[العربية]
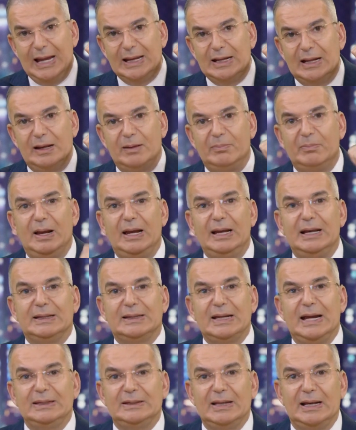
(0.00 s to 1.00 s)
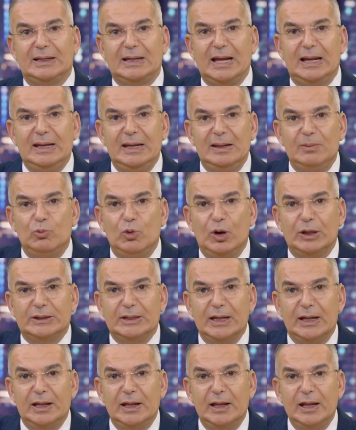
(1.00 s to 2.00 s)
أنا لما قلت هيدا الكلام
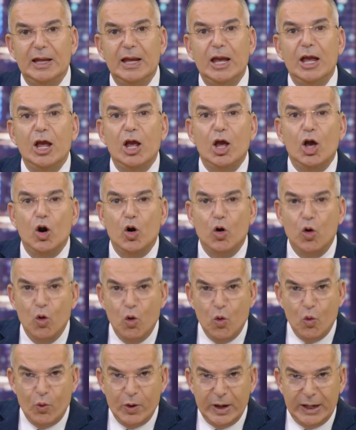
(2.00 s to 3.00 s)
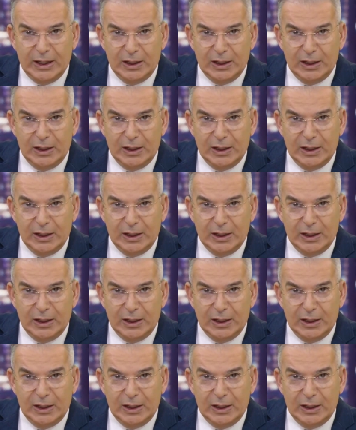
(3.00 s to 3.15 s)
وقتها هو